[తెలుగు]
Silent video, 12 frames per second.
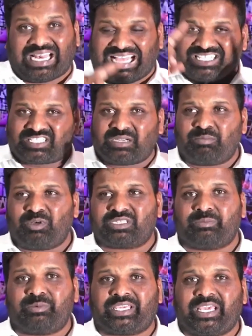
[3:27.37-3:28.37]
రాష్ట్రం
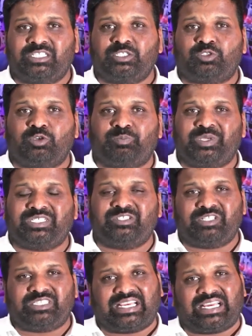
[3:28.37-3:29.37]
మొత్తం కేజీ టూ పీజీ
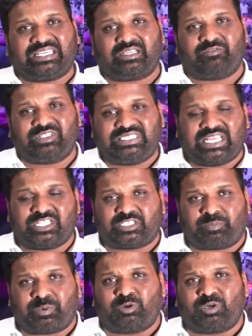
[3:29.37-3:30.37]
విద్య కట్టిన విద్య
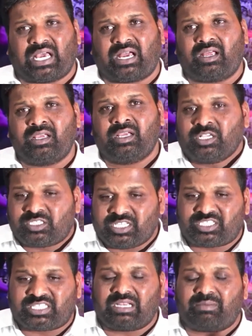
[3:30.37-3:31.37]
చెప్పి కూడా
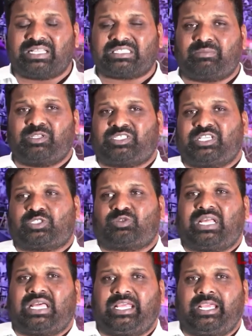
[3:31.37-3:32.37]
సిరిసిల్ల మాత్రమే చేసి
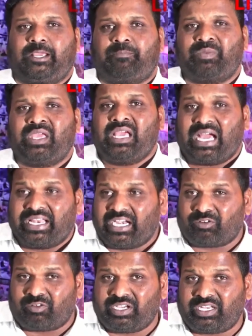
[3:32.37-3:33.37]
చూడాలి
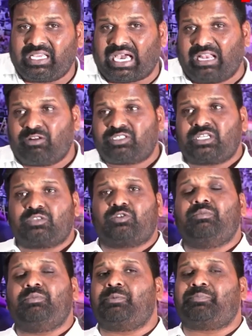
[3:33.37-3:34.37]
అనేటువంటి ఆలోచనతో
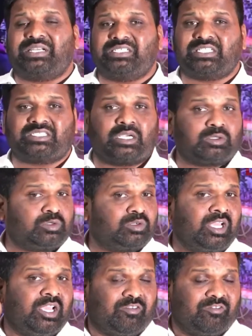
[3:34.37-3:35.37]
మీరు పనిచేసినట్టు
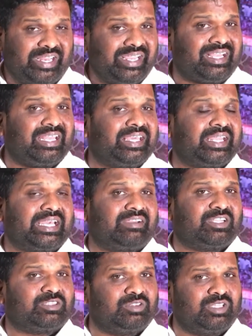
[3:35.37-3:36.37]
వెరీ క్లియర్
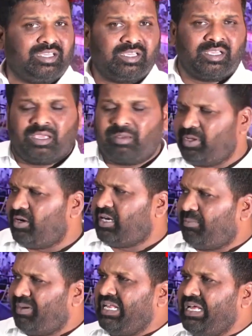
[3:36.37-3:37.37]
కనబడుతుంది మీరు
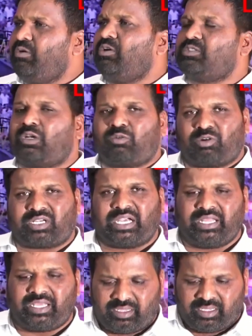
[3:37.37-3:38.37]
డబ్బలు ఏం కొడుతున్నారో
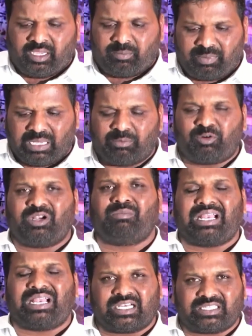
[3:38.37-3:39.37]
కొట్టండి మేము కూడా
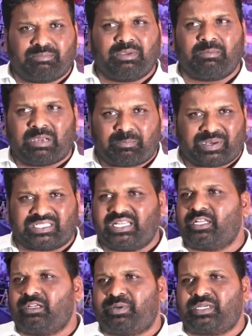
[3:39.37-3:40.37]
మాట్లాడతాం మేము మా
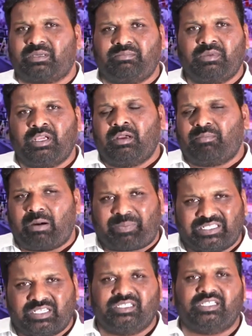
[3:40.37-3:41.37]
ప్రజలకు పెడతాం మా
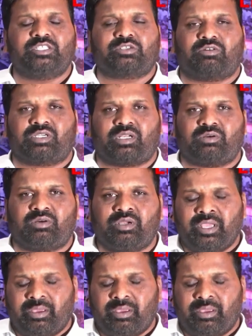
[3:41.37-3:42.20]
ప్రజలు తెలుసుకుంటారు